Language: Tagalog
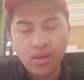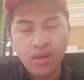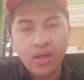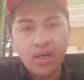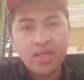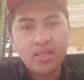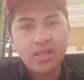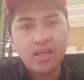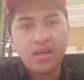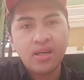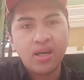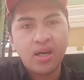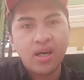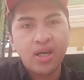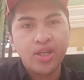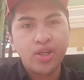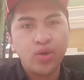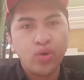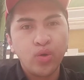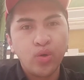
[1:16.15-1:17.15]
kasi
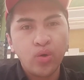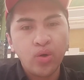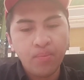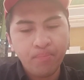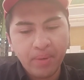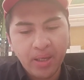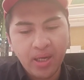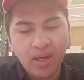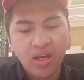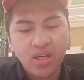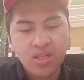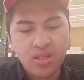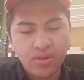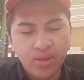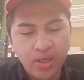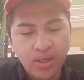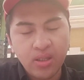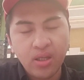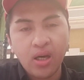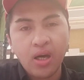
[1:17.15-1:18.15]
nga yung
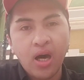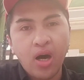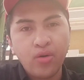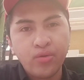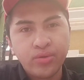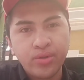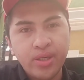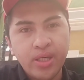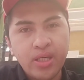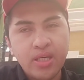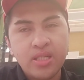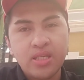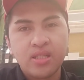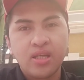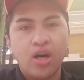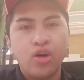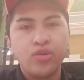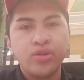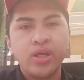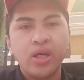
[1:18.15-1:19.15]
pinaka-strict na country is
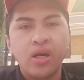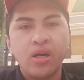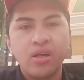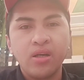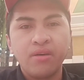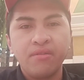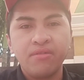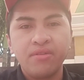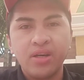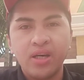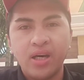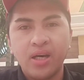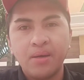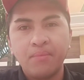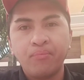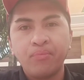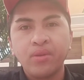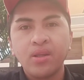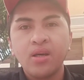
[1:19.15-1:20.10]
Saudi Arabia.